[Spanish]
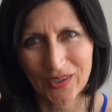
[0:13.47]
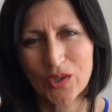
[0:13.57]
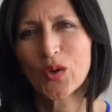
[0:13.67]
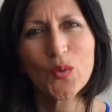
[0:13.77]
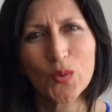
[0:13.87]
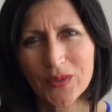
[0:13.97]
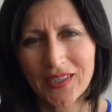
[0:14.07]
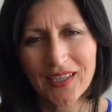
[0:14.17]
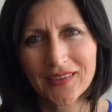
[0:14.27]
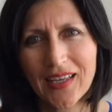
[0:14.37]
No
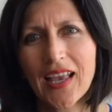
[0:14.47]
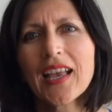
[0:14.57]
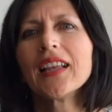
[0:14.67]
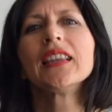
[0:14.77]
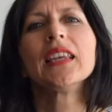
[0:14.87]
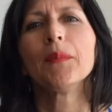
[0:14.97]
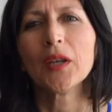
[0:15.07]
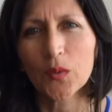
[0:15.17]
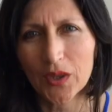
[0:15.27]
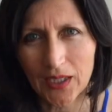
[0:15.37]
uses
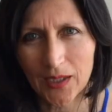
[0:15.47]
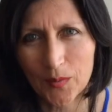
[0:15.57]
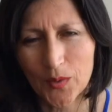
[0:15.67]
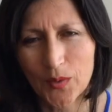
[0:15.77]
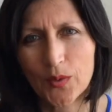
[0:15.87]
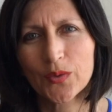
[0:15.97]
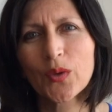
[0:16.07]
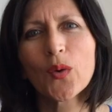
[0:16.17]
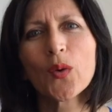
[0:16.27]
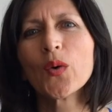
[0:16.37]
diminutivos
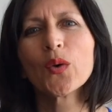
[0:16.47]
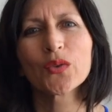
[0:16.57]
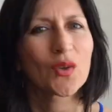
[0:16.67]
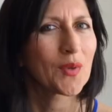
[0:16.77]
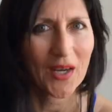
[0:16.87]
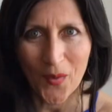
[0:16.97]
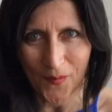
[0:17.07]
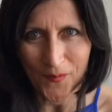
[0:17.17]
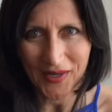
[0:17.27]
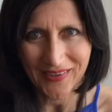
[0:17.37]
o
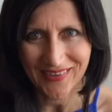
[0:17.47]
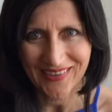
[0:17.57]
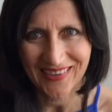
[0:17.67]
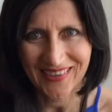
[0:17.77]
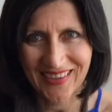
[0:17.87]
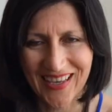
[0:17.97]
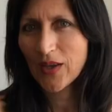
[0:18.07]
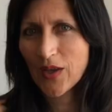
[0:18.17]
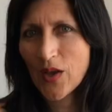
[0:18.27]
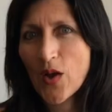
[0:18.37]
sobrenombres.
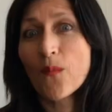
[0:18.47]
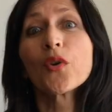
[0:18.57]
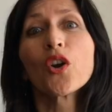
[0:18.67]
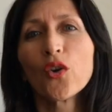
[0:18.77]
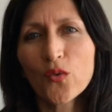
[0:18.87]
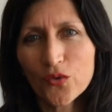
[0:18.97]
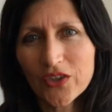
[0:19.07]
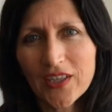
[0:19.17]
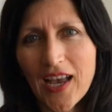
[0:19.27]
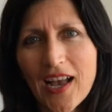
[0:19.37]

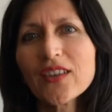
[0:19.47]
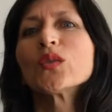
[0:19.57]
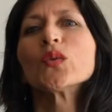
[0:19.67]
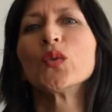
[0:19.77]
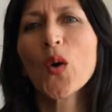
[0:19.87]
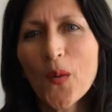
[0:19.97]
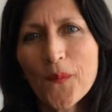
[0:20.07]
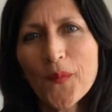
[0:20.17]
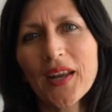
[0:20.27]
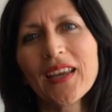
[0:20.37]
Pronuncia su
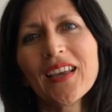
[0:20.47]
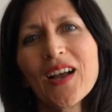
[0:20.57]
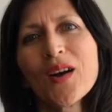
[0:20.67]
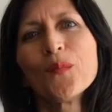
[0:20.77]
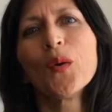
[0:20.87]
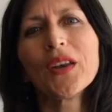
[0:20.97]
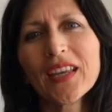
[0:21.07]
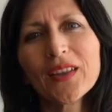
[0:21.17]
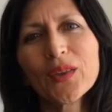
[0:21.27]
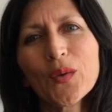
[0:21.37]
nombre
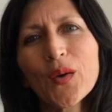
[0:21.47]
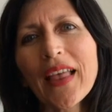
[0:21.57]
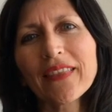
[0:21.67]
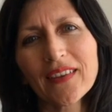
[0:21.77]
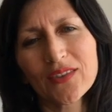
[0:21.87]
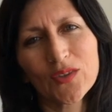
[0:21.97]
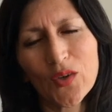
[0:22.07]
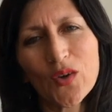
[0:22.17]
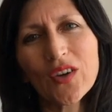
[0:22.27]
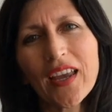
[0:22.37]
poniendo
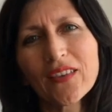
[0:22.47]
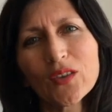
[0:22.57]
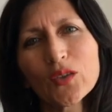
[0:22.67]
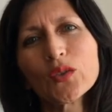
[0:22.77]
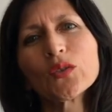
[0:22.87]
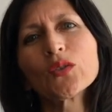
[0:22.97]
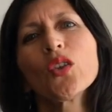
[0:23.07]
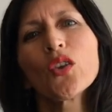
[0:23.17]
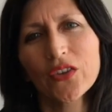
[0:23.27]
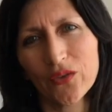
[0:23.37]
atención en
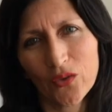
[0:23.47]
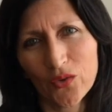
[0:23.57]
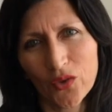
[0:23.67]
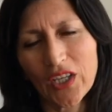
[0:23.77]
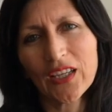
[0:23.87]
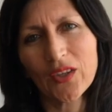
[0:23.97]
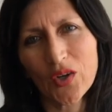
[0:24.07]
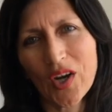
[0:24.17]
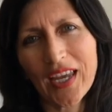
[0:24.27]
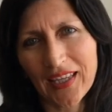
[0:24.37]
todos esos
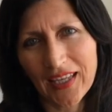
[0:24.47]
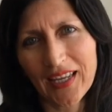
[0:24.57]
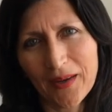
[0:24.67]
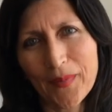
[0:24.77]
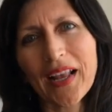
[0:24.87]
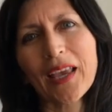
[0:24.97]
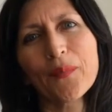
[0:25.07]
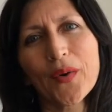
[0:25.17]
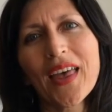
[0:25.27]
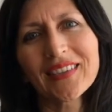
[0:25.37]
sonidos que tiene para que
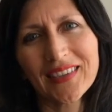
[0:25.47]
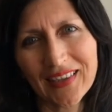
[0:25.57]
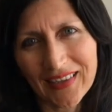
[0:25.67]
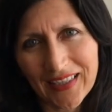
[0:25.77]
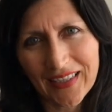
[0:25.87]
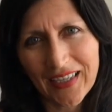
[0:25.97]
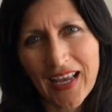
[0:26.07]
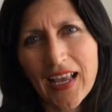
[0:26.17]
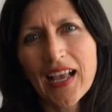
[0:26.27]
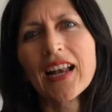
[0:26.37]
puedas sentir
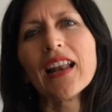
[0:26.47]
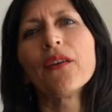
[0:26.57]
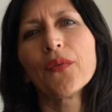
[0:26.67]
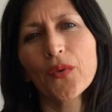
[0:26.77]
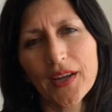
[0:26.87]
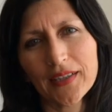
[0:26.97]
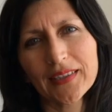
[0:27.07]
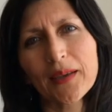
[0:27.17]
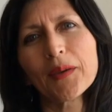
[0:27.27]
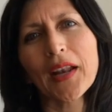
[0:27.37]
la
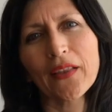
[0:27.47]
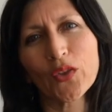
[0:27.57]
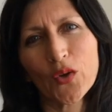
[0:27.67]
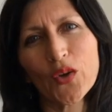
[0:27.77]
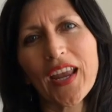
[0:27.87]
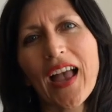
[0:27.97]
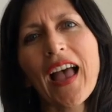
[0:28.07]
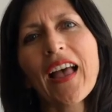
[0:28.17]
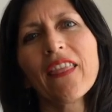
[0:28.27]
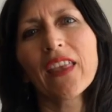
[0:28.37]
fuerza vibratoria
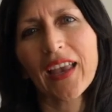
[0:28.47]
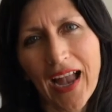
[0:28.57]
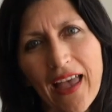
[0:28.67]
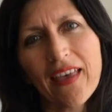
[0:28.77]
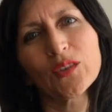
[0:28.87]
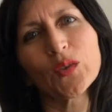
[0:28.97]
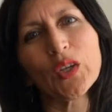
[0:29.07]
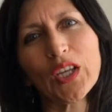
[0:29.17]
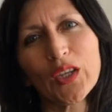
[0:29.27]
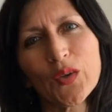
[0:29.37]
de cada
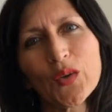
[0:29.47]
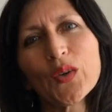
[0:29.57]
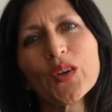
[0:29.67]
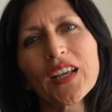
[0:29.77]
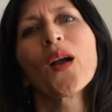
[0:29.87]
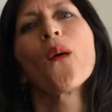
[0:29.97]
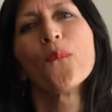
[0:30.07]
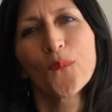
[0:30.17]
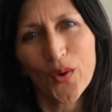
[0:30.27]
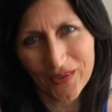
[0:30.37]
sonido que
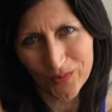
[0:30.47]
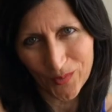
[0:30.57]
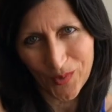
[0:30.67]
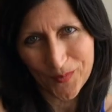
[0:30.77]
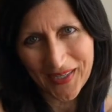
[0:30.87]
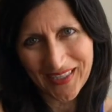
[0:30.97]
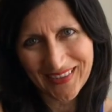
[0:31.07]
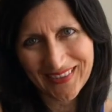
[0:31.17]
compone su nombre.